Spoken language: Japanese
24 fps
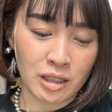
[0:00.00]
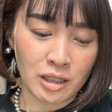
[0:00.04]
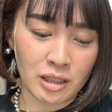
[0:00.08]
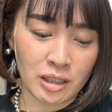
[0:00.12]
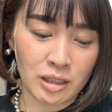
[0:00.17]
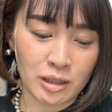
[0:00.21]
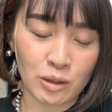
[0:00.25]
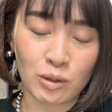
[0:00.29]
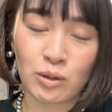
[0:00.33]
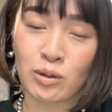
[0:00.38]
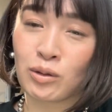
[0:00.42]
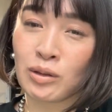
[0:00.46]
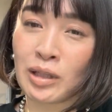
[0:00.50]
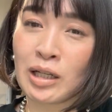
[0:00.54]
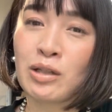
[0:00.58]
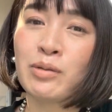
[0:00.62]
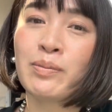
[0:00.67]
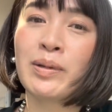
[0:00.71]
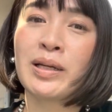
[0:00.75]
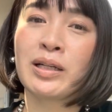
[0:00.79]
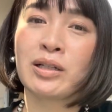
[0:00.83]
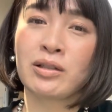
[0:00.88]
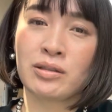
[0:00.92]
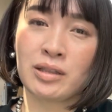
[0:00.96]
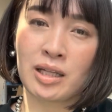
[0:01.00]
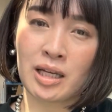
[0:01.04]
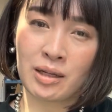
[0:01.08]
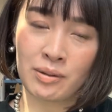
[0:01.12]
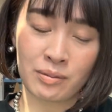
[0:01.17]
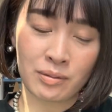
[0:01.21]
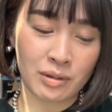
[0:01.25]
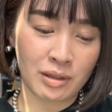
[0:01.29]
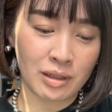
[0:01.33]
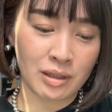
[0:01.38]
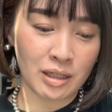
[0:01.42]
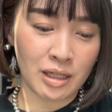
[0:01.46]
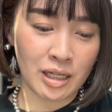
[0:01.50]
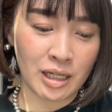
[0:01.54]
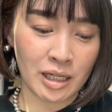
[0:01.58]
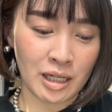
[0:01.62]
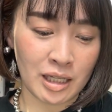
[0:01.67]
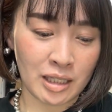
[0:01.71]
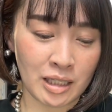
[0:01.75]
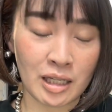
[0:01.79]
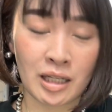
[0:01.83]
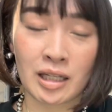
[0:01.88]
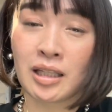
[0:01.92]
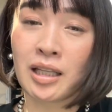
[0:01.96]
ちょっとなるべくね上げ
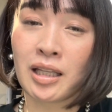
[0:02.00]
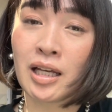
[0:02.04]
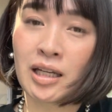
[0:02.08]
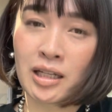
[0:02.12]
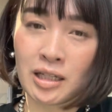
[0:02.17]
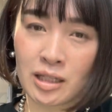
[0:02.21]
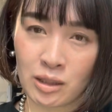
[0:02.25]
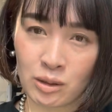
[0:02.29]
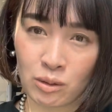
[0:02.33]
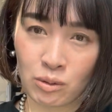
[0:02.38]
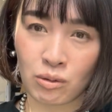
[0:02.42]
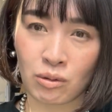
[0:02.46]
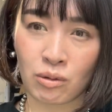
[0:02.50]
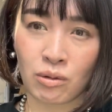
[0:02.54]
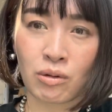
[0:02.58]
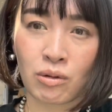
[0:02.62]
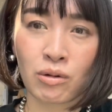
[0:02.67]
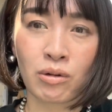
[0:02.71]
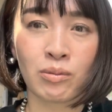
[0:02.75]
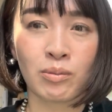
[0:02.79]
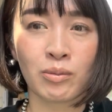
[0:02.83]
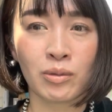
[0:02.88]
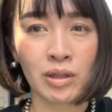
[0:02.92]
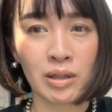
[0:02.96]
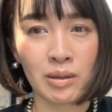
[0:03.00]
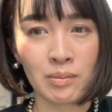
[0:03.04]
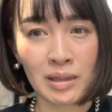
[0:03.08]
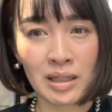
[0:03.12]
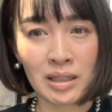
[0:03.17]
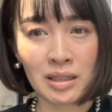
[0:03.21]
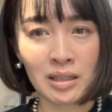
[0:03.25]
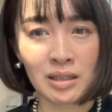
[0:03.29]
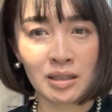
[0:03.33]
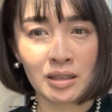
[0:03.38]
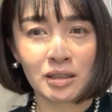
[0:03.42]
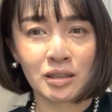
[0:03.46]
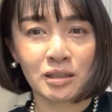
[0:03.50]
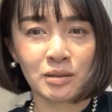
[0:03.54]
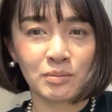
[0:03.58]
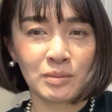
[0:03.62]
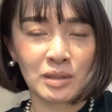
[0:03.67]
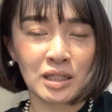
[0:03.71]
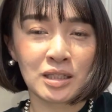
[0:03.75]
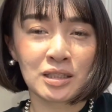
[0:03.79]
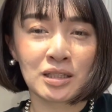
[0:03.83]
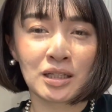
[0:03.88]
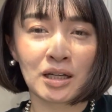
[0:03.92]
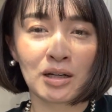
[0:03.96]
ていきたいなと思います
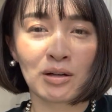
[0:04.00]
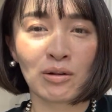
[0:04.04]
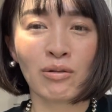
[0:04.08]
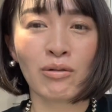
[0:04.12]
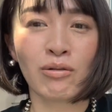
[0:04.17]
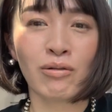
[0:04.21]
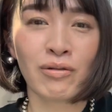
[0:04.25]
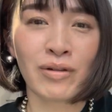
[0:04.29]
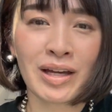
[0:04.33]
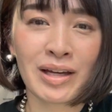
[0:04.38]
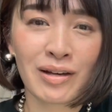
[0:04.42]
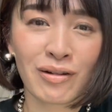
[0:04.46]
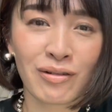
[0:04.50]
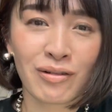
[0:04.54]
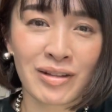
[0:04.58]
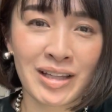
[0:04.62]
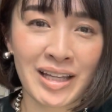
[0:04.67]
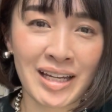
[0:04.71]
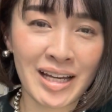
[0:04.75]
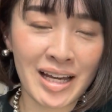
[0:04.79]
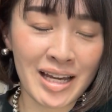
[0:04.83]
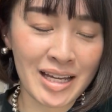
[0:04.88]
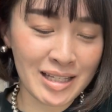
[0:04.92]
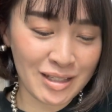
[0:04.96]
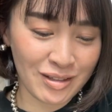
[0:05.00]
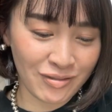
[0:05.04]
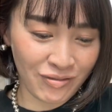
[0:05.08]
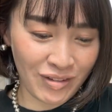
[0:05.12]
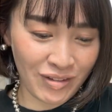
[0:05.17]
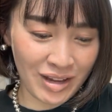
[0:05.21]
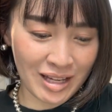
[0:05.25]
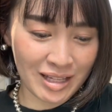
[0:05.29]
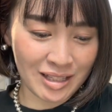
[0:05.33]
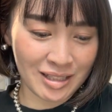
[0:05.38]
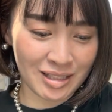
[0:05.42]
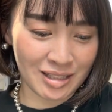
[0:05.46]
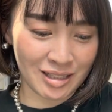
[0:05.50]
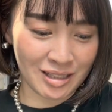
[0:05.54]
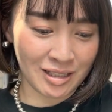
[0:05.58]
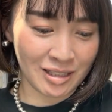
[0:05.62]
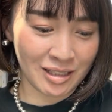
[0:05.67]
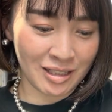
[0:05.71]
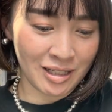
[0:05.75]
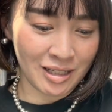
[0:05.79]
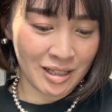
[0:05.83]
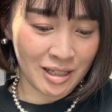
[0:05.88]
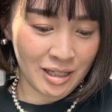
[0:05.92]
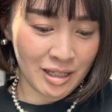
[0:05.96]
皆さん応援お願いします
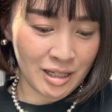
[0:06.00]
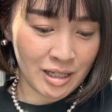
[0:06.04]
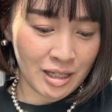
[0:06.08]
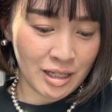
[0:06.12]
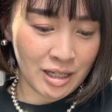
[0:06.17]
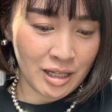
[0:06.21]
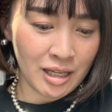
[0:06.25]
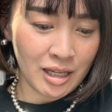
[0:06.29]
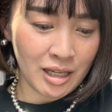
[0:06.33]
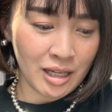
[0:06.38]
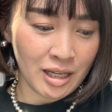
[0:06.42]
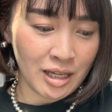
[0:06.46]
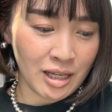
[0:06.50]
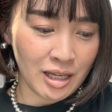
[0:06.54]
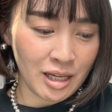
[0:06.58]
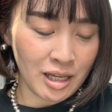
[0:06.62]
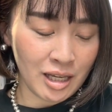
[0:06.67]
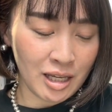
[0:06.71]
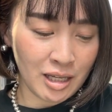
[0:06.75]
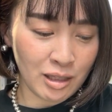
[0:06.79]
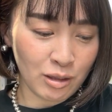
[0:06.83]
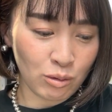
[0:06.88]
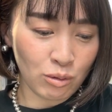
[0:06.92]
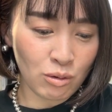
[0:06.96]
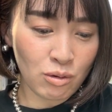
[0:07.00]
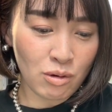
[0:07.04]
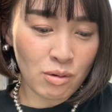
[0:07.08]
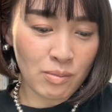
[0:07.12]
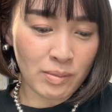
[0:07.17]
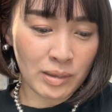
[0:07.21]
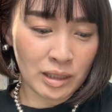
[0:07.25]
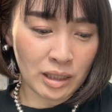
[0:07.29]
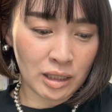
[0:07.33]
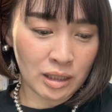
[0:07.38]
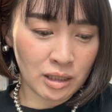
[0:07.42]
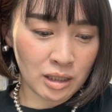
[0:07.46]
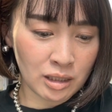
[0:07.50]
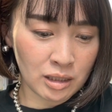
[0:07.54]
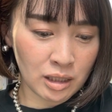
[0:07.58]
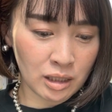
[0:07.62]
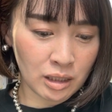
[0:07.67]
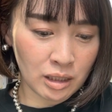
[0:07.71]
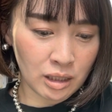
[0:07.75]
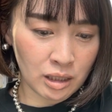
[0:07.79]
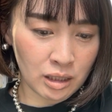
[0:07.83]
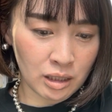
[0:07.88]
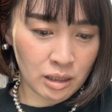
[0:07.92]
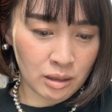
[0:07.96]
えーと、どこまで話し
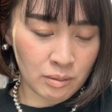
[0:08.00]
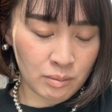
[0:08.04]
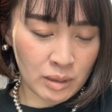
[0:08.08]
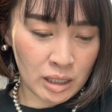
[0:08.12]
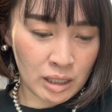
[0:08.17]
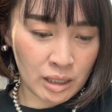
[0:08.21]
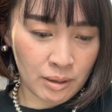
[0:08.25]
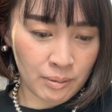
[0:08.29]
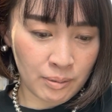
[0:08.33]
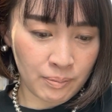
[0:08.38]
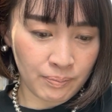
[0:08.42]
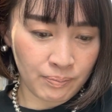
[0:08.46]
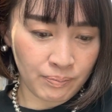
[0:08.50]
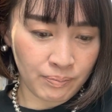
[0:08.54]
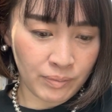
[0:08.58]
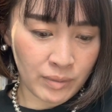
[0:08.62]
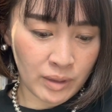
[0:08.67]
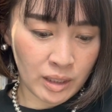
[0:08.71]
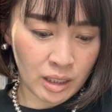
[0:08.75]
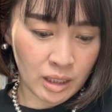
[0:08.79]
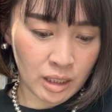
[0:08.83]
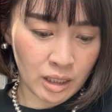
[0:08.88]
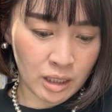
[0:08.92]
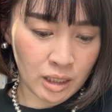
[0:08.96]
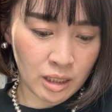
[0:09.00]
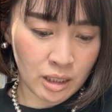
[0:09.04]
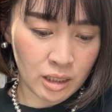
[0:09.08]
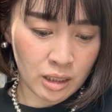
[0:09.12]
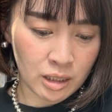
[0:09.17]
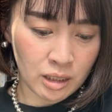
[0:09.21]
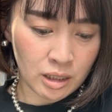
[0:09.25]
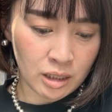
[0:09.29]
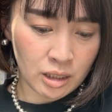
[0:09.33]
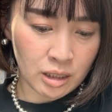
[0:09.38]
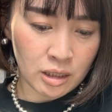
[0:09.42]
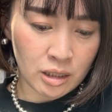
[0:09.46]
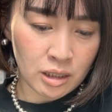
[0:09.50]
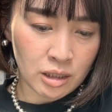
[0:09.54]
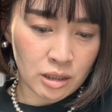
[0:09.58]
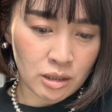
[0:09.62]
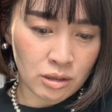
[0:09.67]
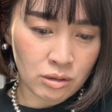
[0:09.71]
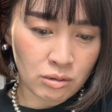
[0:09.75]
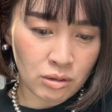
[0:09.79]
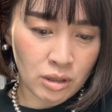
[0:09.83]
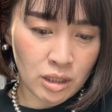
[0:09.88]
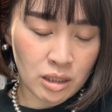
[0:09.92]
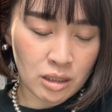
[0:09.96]
たっけな、前。
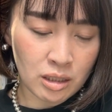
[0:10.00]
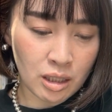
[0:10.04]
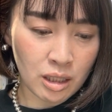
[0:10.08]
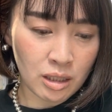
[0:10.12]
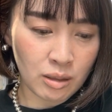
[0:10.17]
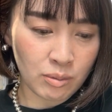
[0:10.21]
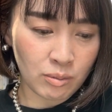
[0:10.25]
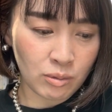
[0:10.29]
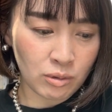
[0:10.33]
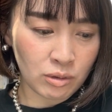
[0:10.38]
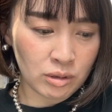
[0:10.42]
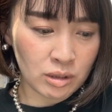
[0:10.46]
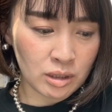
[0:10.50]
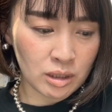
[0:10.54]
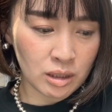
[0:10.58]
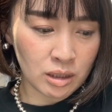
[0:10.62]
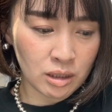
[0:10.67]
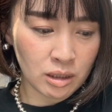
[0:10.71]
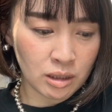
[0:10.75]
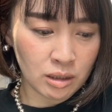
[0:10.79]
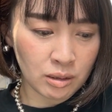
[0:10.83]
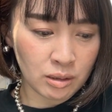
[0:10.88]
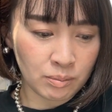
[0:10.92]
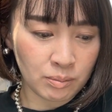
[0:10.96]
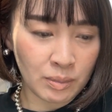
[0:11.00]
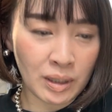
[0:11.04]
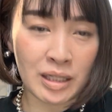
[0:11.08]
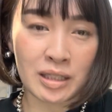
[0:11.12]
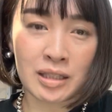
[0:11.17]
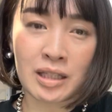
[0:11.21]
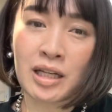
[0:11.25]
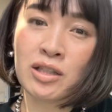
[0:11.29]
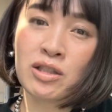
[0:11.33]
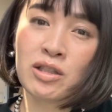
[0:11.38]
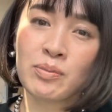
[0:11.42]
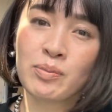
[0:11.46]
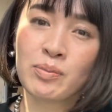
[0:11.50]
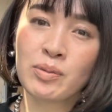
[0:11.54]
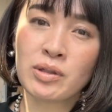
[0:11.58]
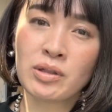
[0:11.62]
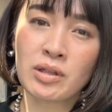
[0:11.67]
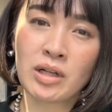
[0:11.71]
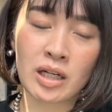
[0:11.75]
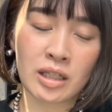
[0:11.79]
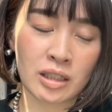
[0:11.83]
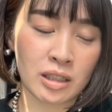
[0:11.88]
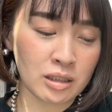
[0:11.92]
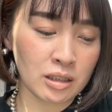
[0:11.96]
それさえもさ、前30分ぐ
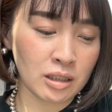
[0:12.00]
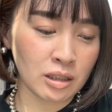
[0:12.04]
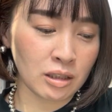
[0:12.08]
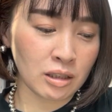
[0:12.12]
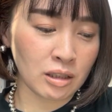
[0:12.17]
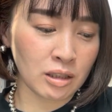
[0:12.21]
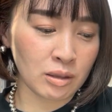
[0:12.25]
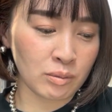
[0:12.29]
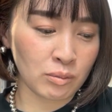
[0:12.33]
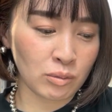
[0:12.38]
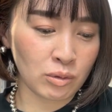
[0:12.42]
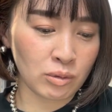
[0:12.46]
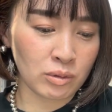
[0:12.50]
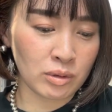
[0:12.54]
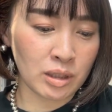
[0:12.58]
らい話したからもう